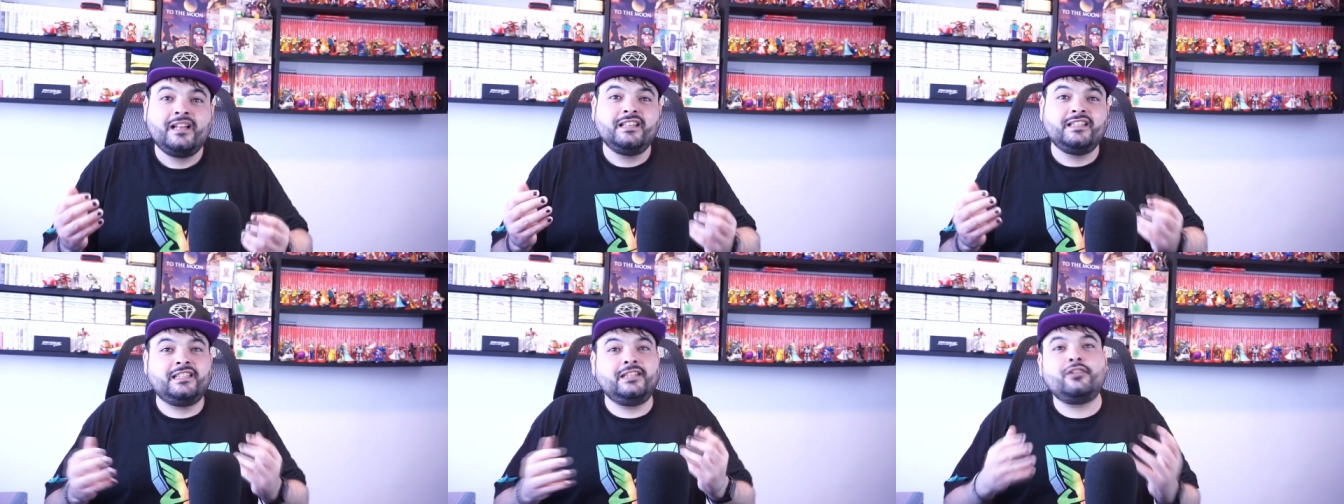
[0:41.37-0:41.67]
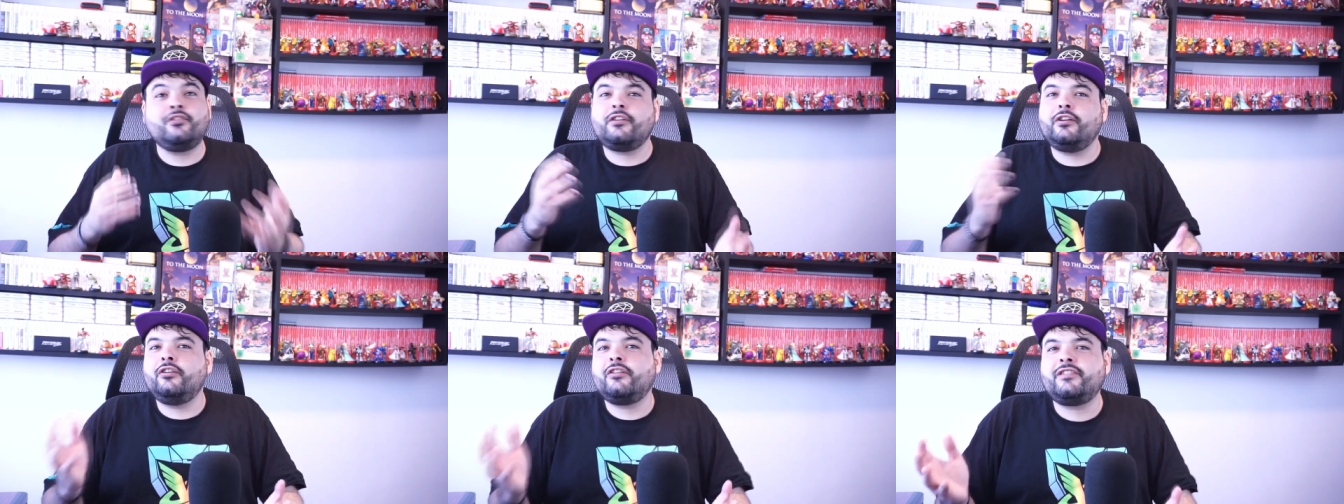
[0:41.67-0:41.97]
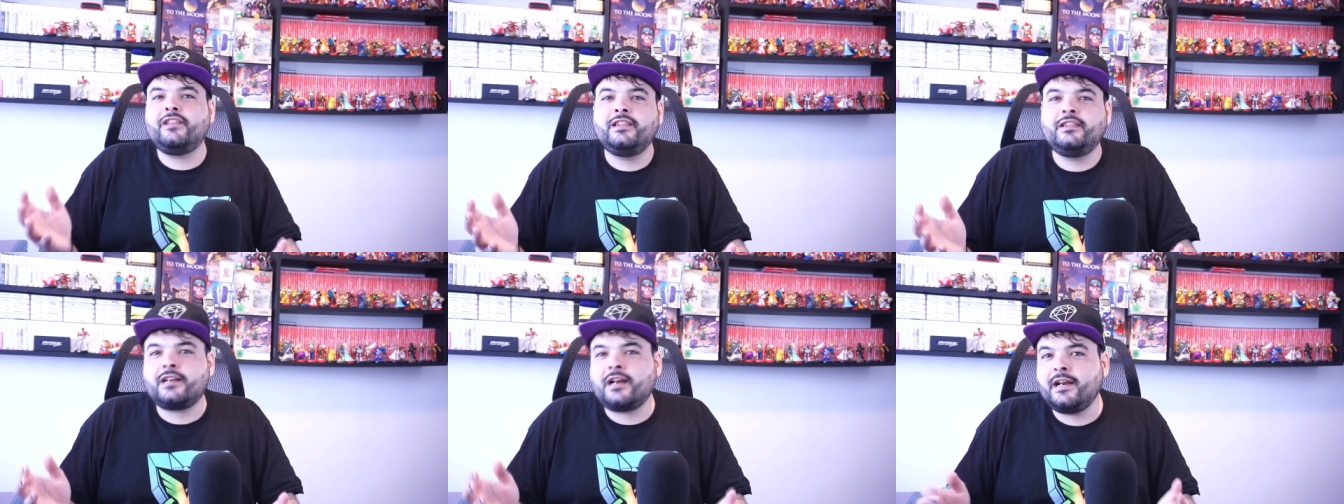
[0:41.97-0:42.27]
sino que lo
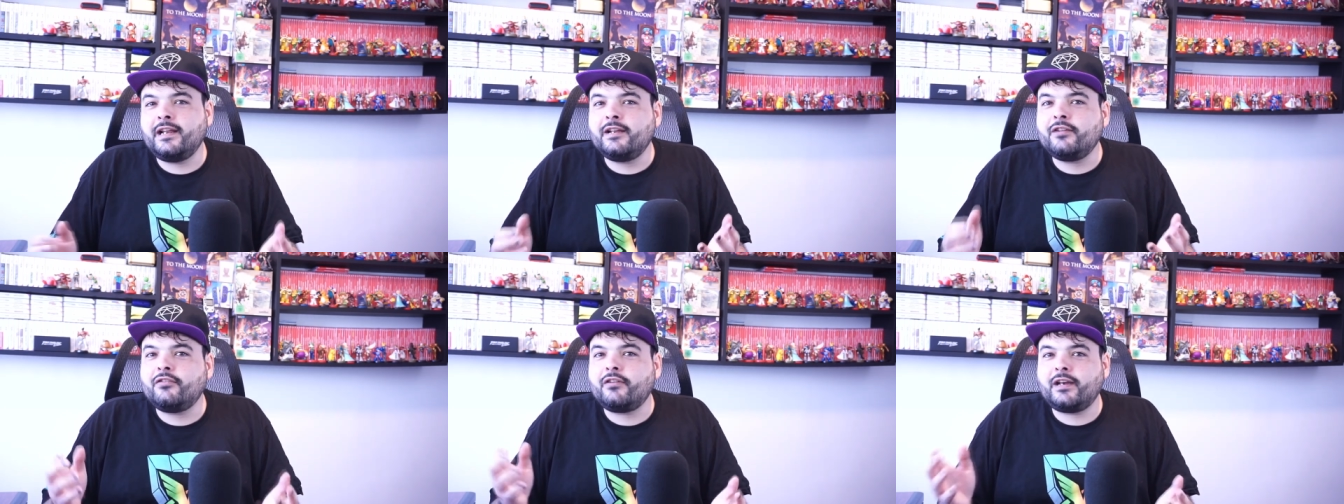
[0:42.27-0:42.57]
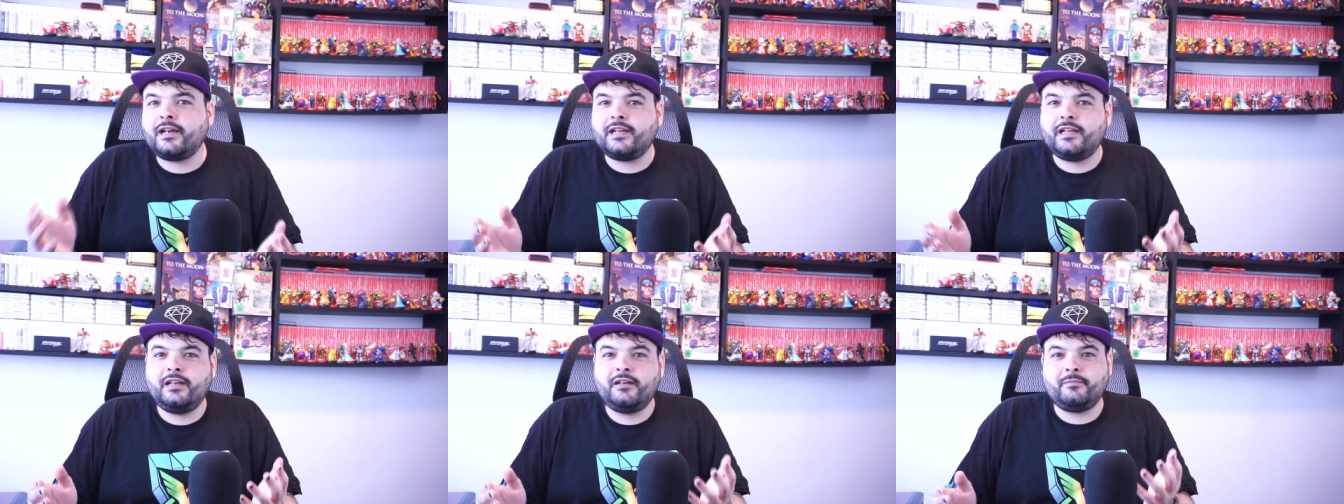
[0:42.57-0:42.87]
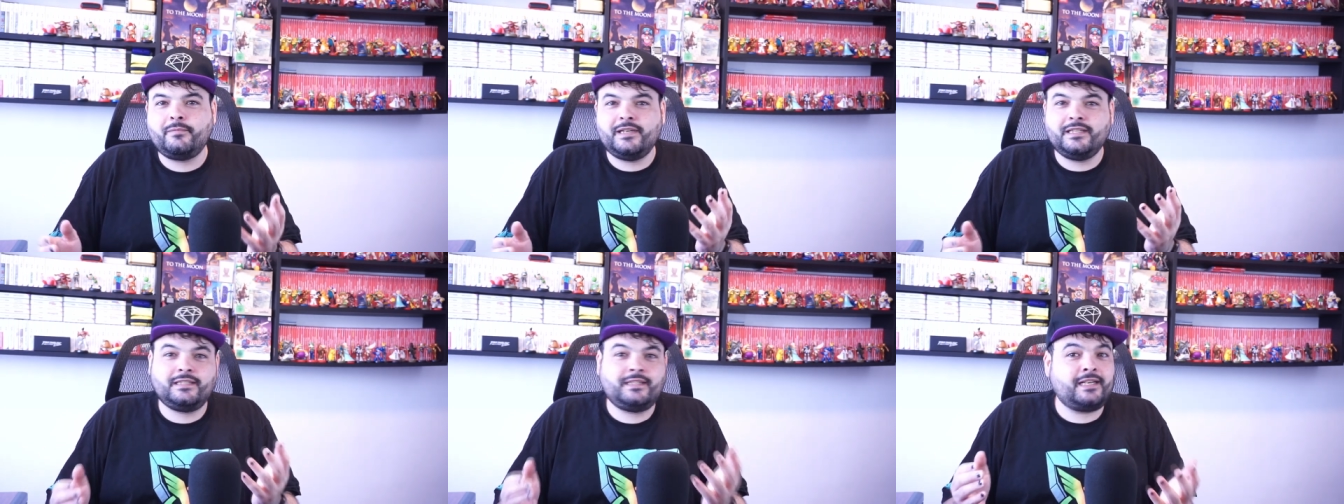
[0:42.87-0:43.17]
centraré en corregir
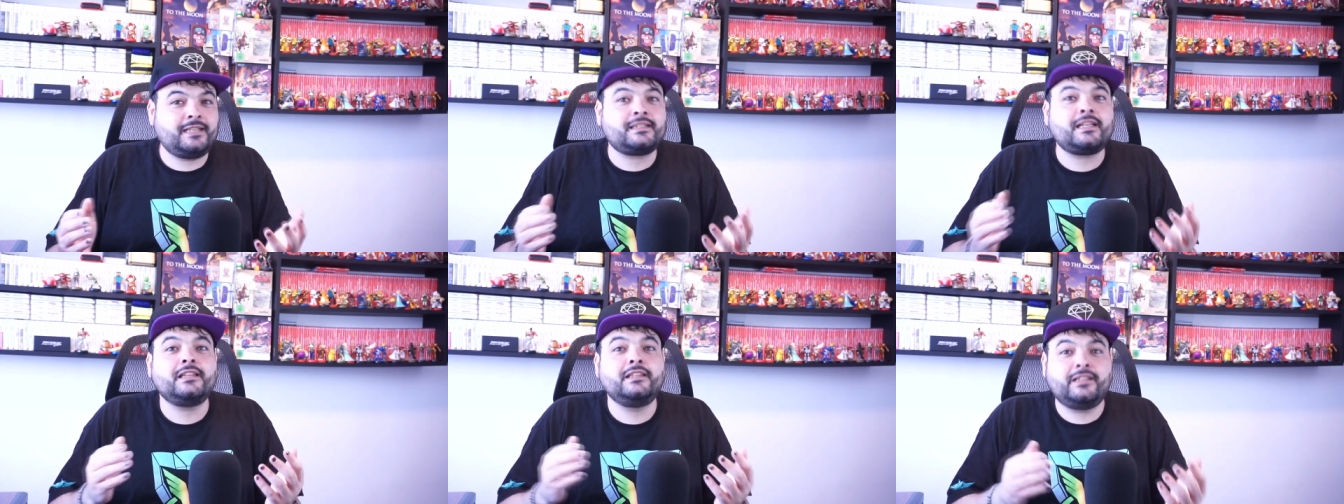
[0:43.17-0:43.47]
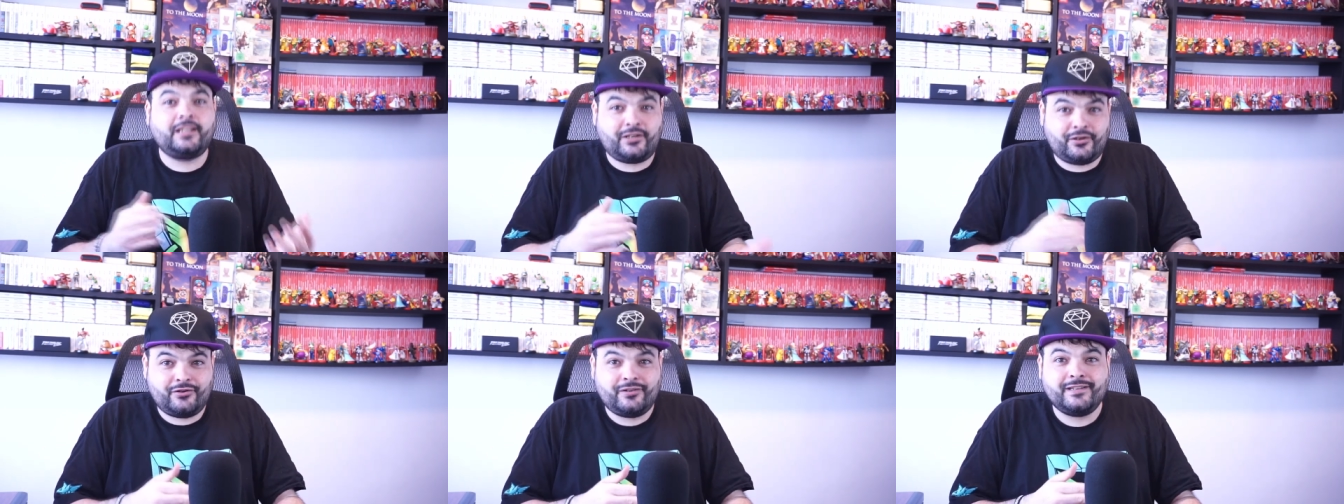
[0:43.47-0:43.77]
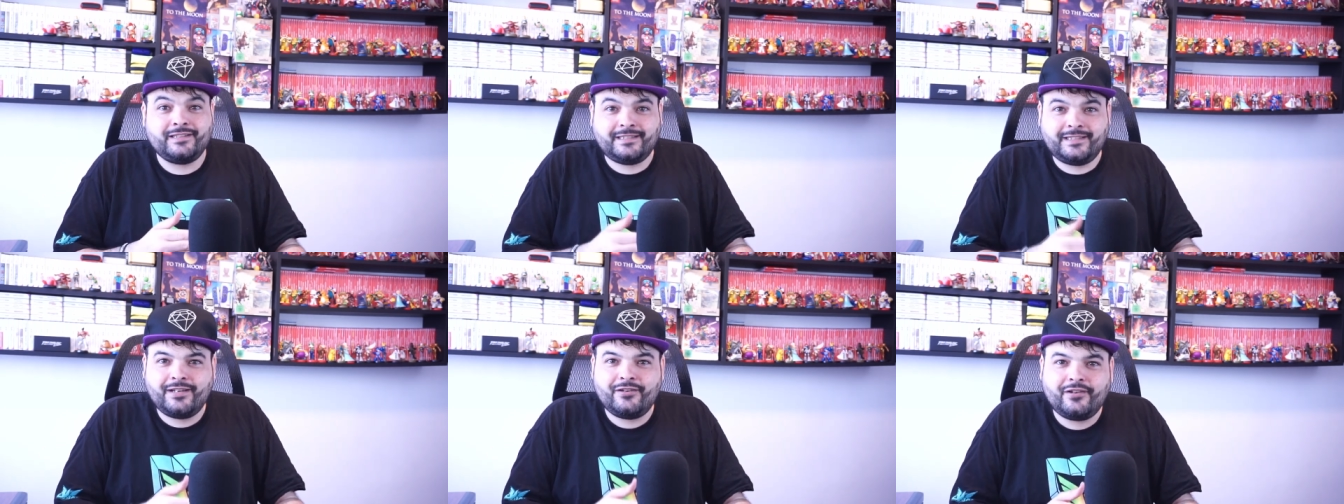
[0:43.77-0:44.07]
mis tres
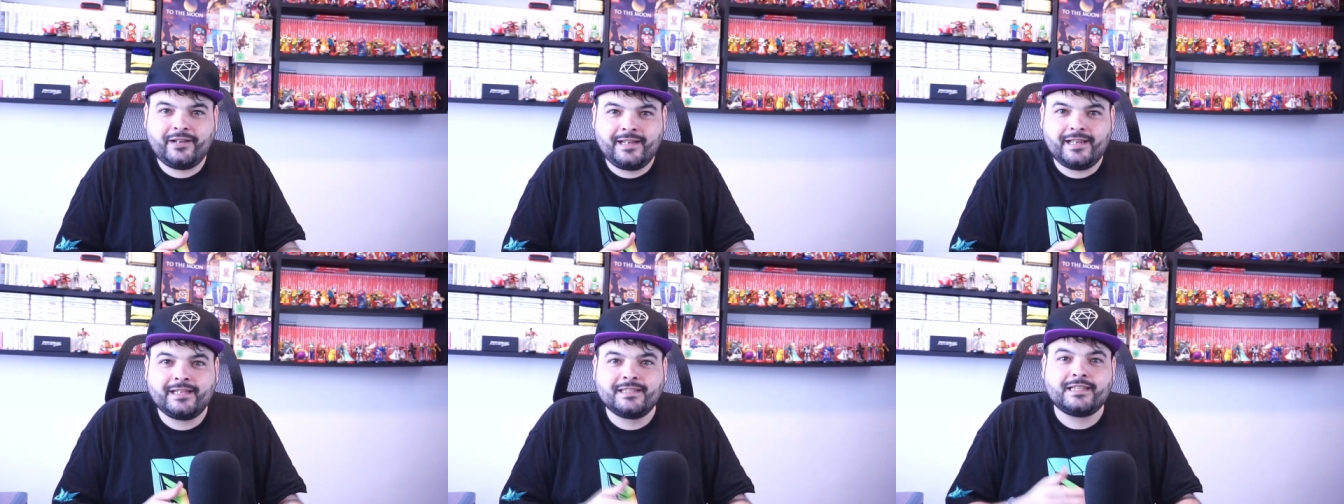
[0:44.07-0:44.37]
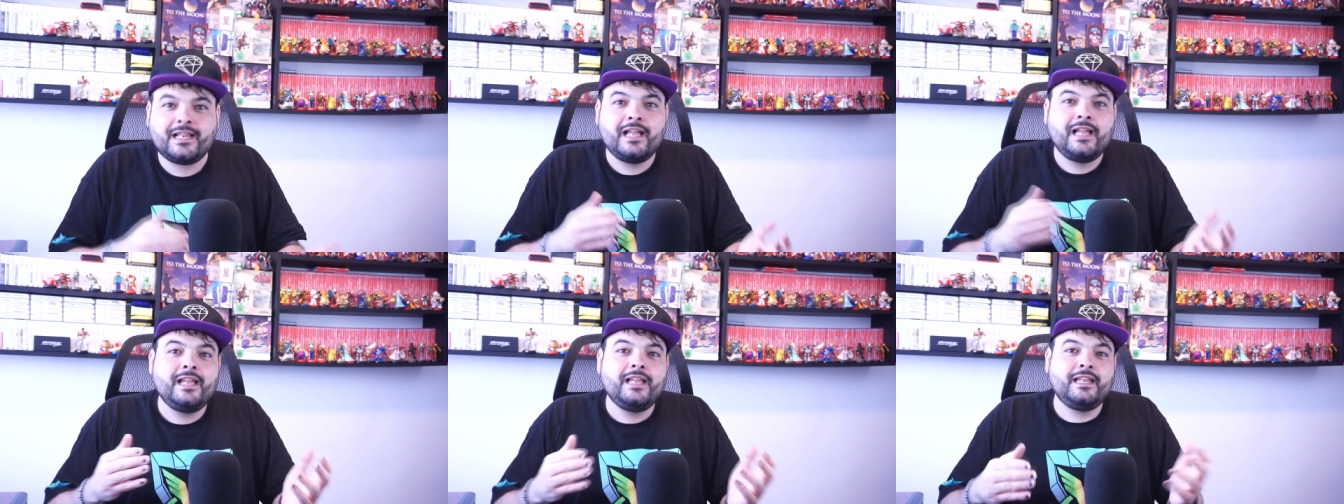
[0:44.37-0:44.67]
anteriores teorías